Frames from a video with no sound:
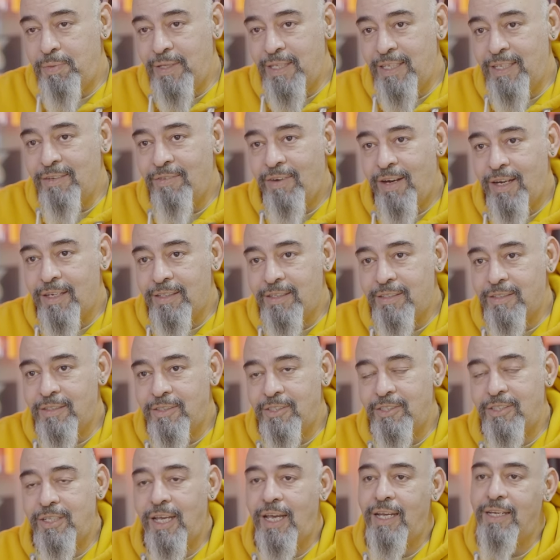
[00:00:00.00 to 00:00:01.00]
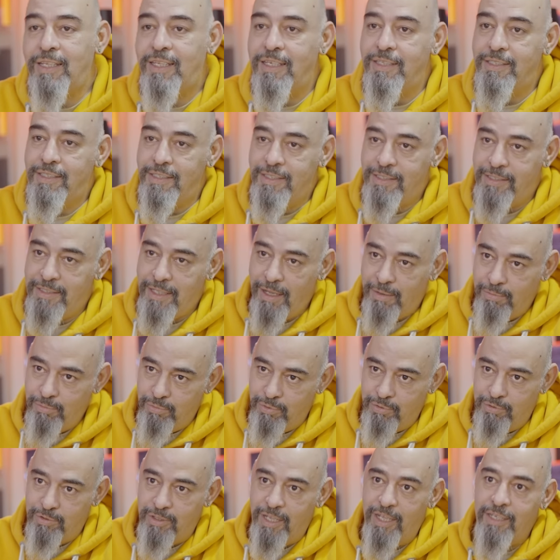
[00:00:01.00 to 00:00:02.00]
bilgi vardır. İşte herkes
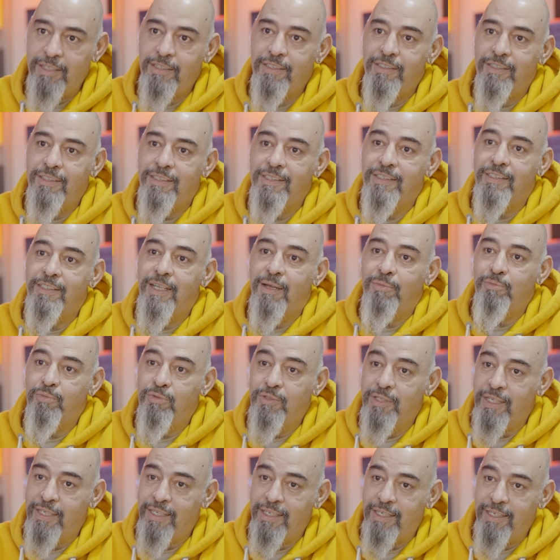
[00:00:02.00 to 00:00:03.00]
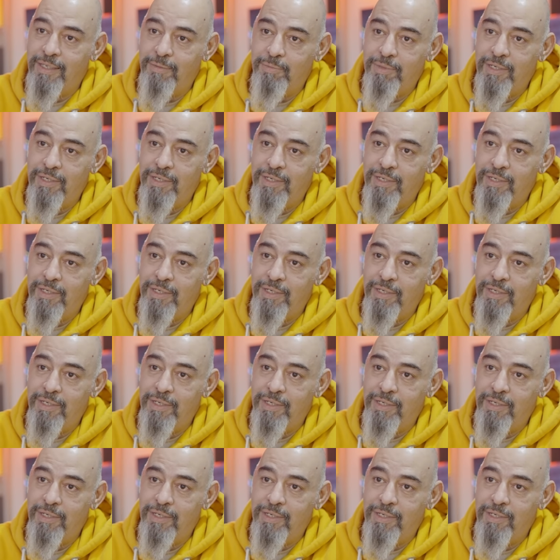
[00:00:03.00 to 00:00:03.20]
İstanbul der. İstanbul'daki